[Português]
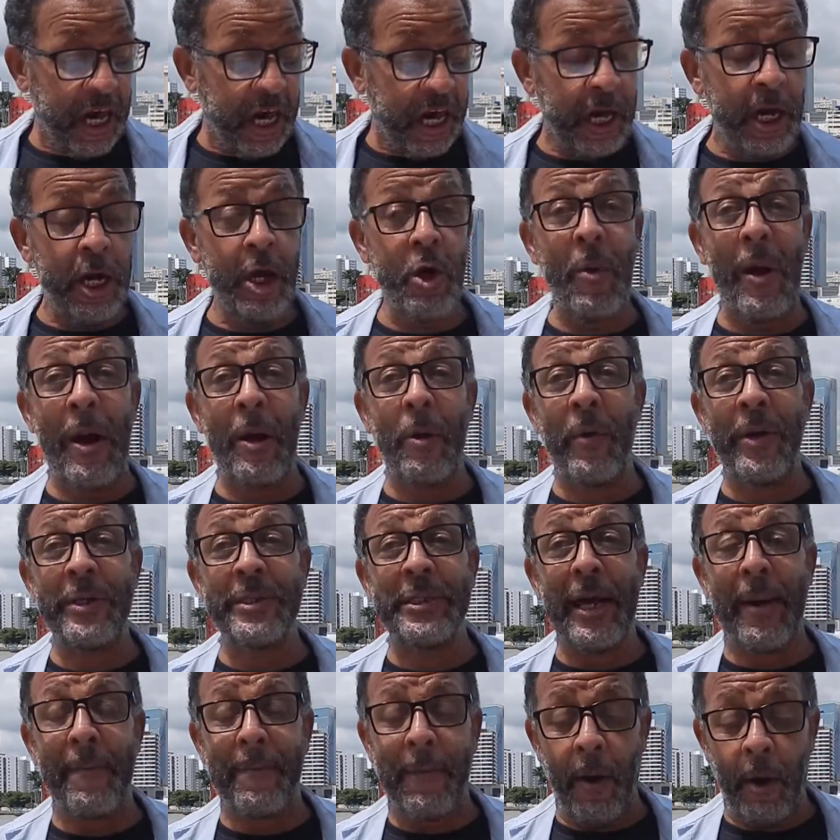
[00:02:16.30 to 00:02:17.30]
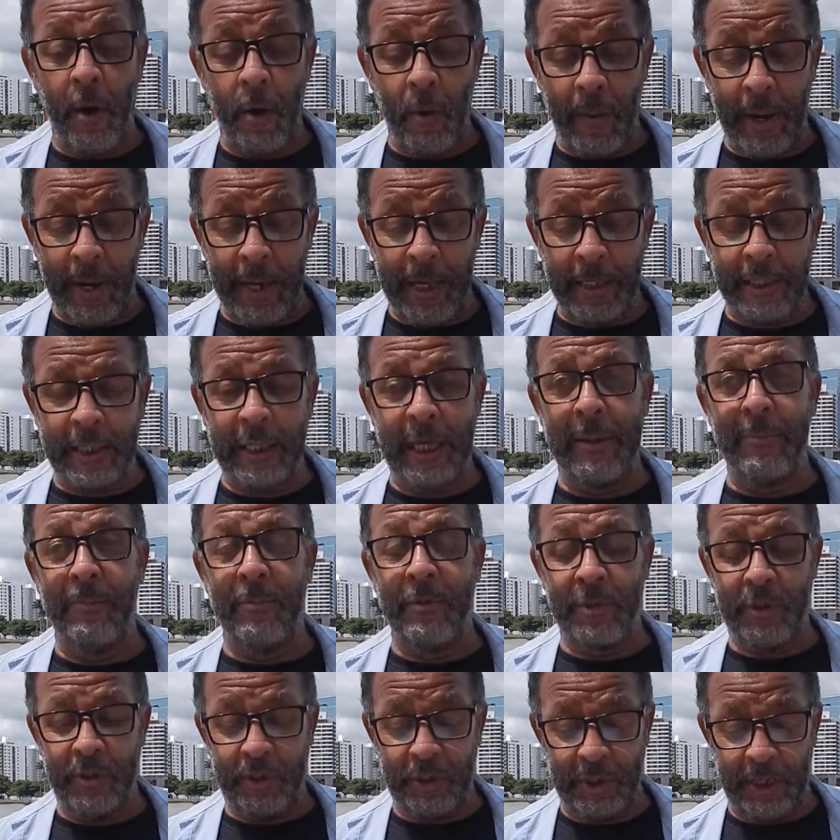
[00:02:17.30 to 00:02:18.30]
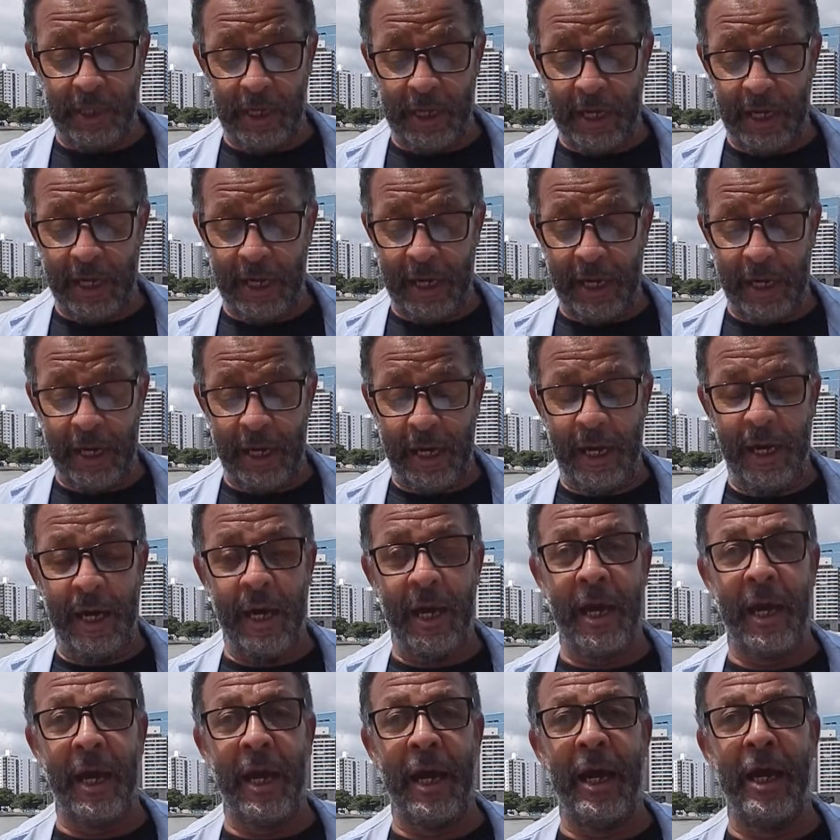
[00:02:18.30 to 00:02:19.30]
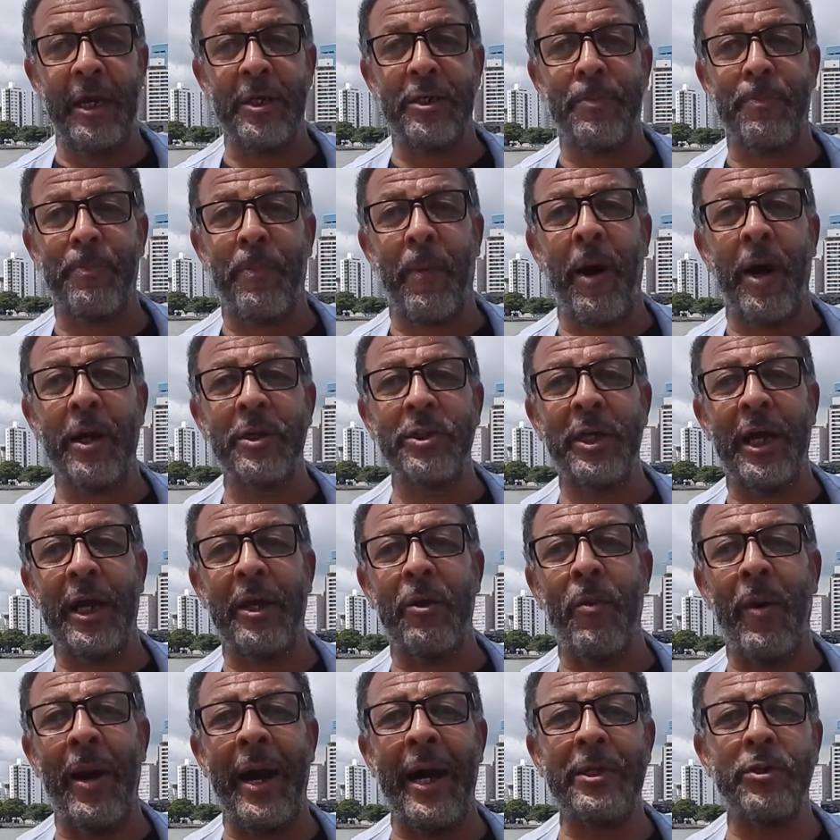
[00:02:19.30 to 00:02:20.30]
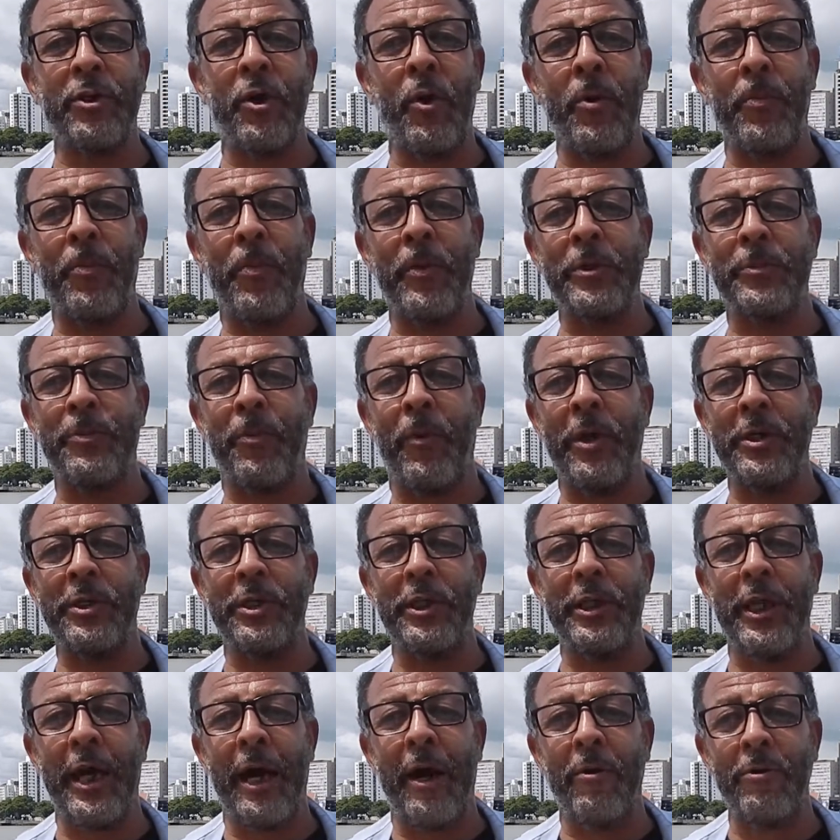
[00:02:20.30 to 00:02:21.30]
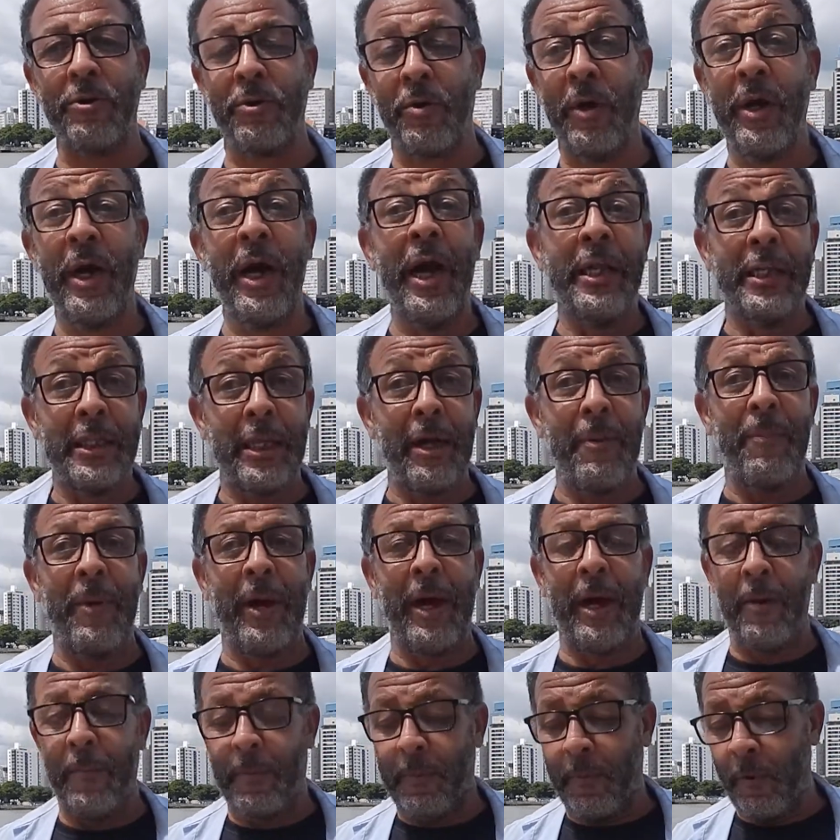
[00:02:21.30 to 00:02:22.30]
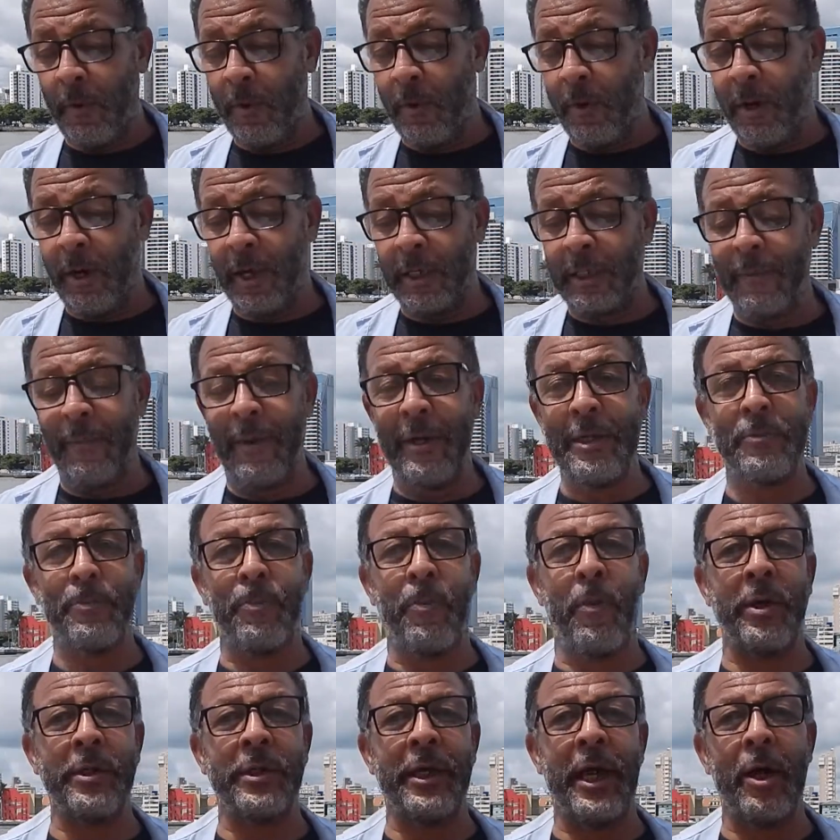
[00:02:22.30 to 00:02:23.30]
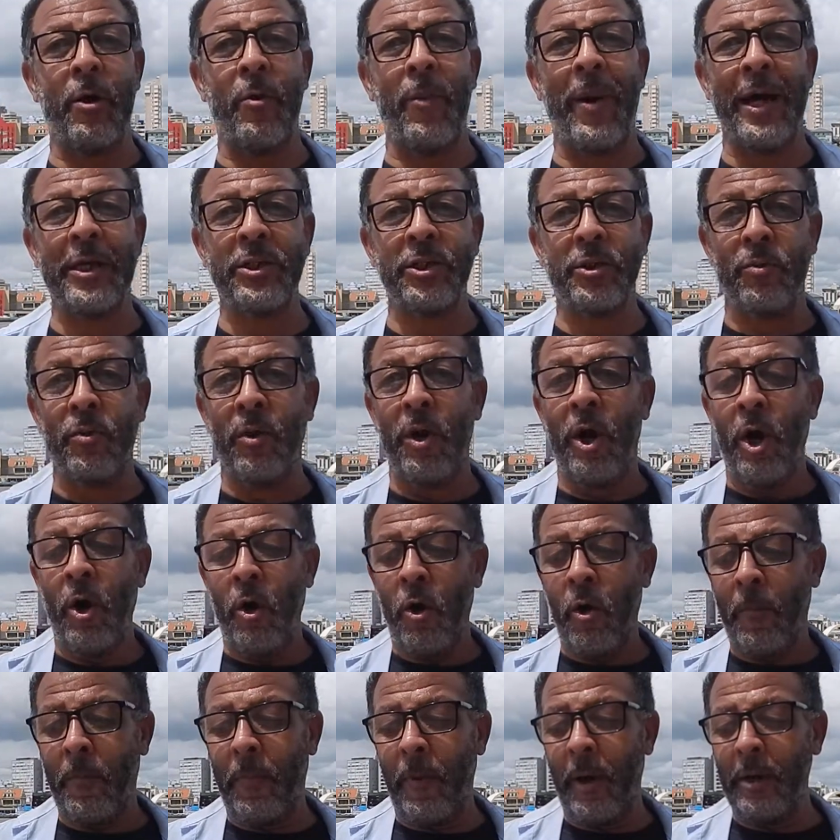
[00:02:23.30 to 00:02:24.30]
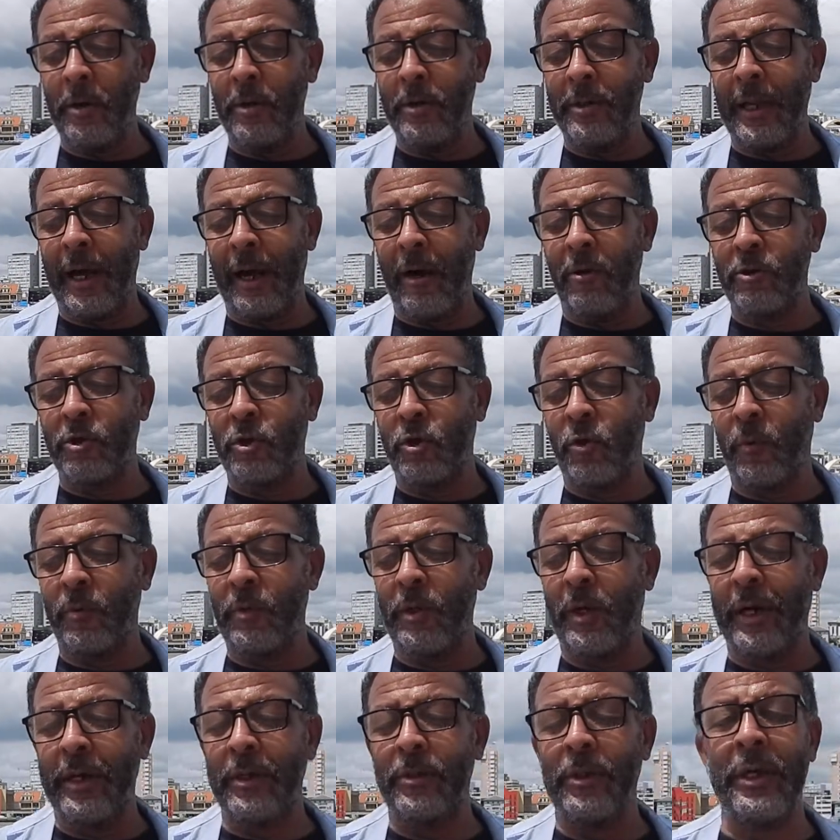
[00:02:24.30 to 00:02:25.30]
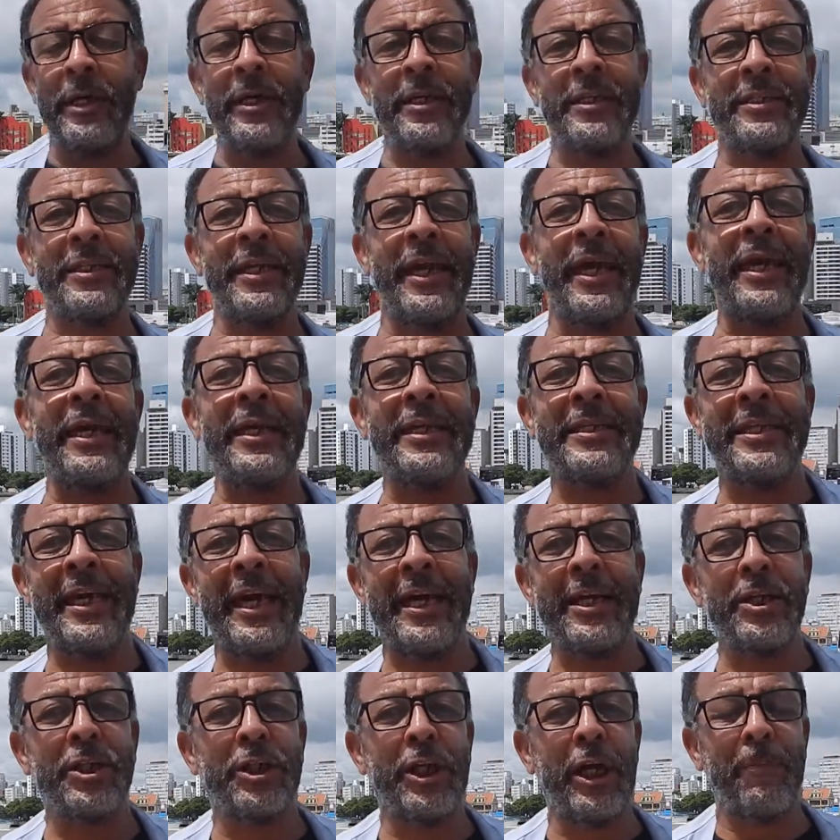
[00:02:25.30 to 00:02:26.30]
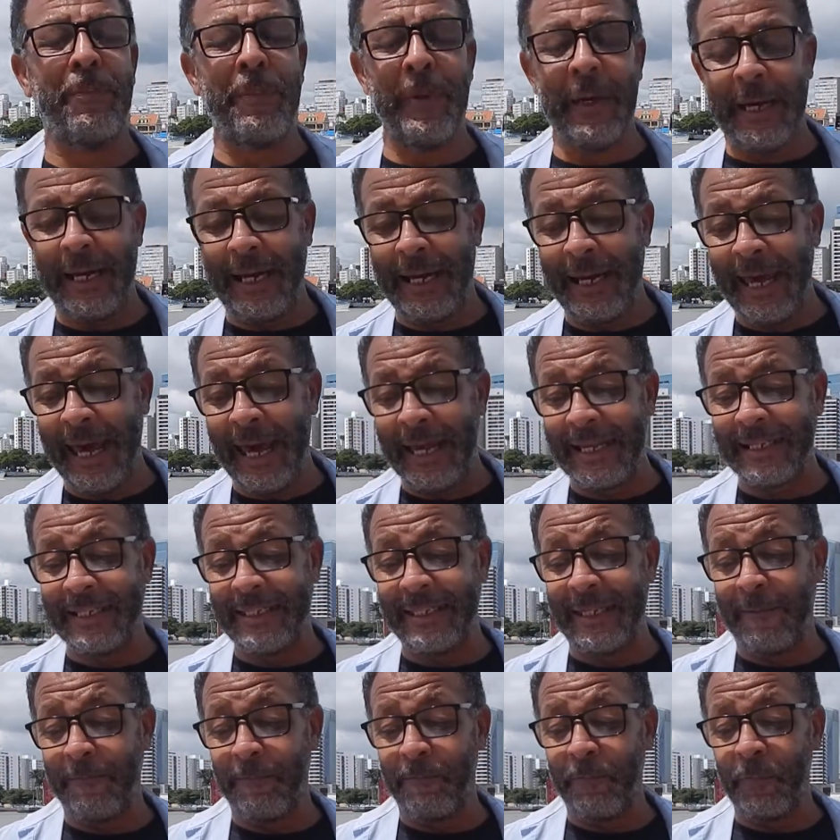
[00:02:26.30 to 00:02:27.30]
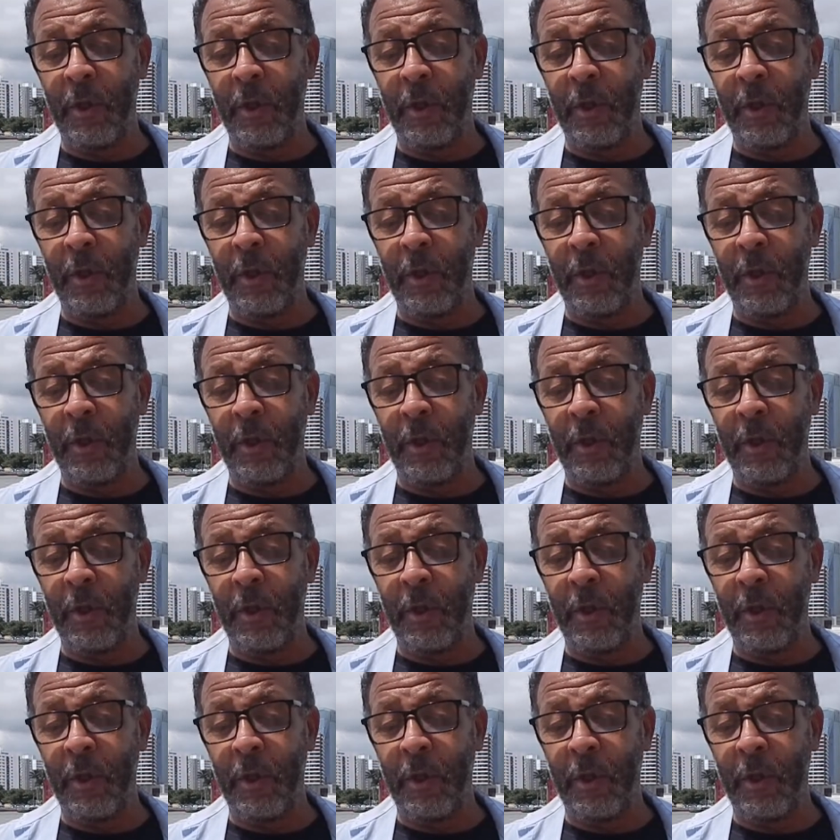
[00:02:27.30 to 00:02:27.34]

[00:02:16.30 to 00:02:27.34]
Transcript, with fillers: E uma coisa boa em termos de esporte aquático e por esporte náutico, também por também esporte aquático, o polo náutico em, em Sergipe cresce.